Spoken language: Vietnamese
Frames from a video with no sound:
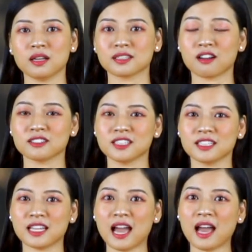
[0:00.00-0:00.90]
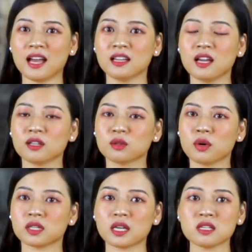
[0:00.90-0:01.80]
Con người ta
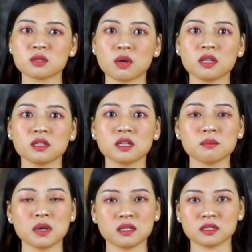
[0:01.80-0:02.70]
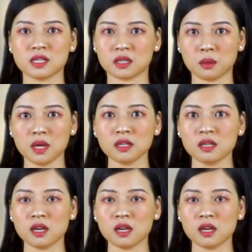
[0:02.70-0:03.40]
tuổi thanh xuân tưng bừng nhiệt huyết,